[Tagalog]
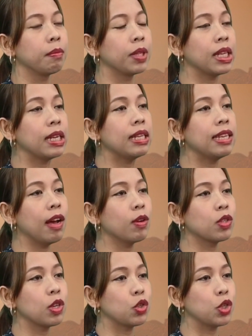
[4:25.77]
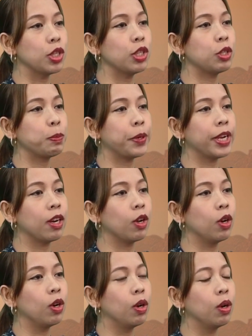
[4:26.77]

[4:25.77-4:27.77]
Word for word: Matagal na ako sa church pero